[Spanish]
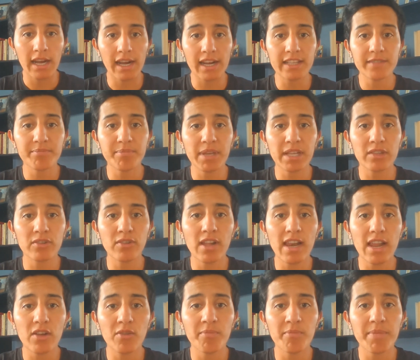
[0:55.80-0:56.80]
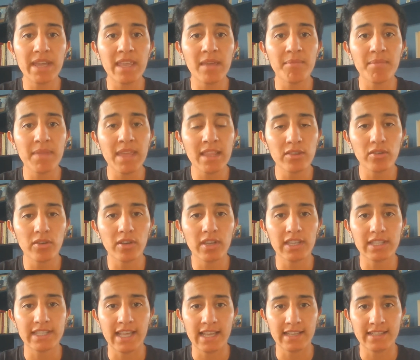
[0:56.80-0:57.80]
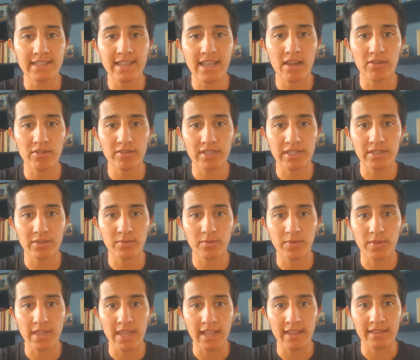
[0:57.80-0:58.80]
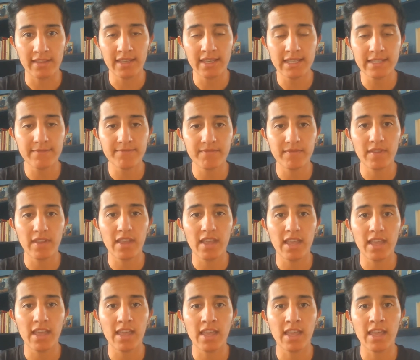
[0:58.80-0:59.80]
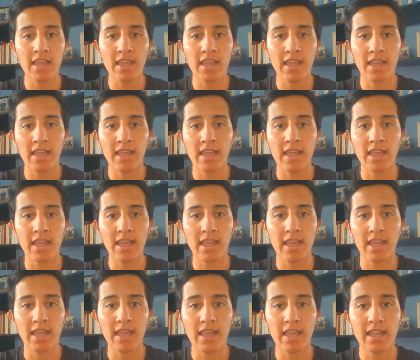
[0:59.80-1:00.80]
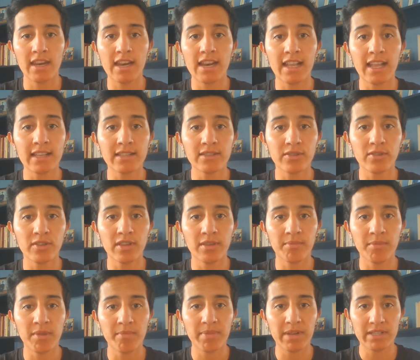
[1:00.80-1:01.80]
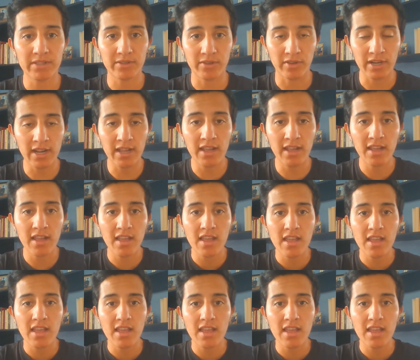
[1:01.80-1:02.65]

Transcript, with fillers: Respecto al acompañamiento que se hace a los estudiantes, eh, en el caso de mi persona,